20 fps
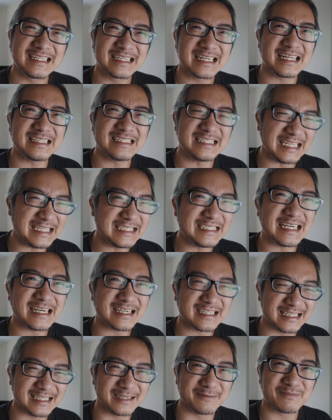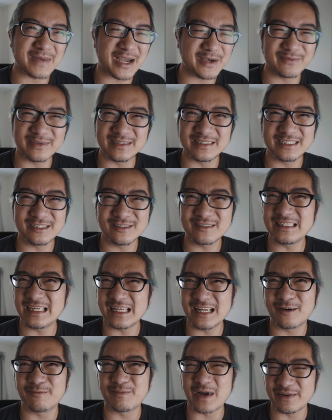它跌价可能百分就
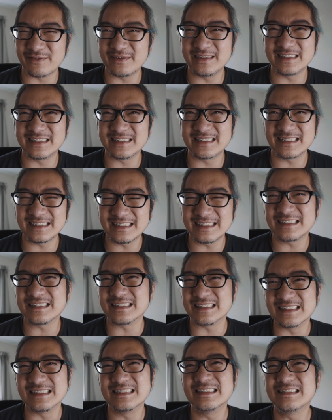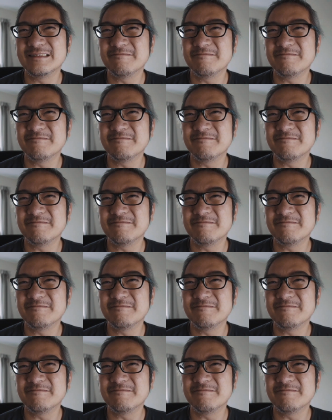跌到百分之四十。